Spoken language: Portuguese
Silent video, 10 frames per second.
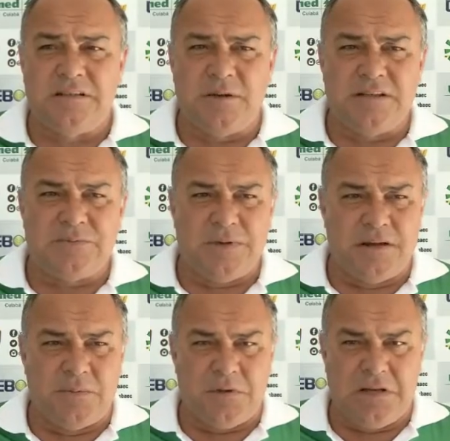nós
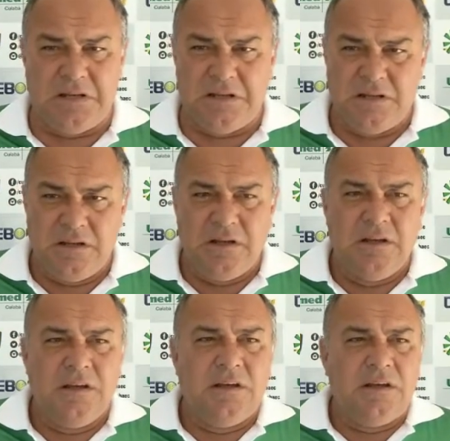esperamos que ele
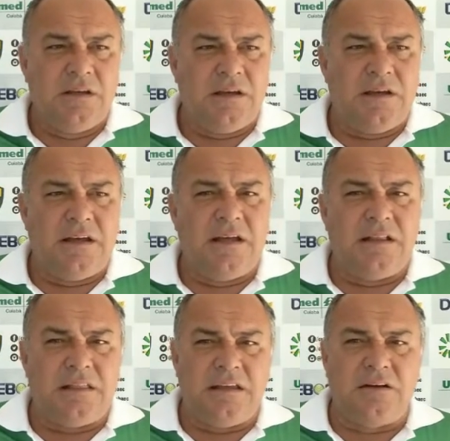é,
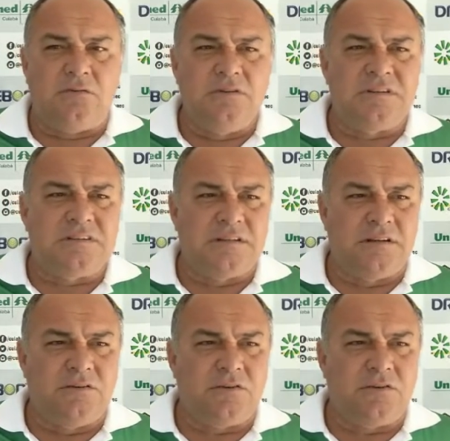tenha condição e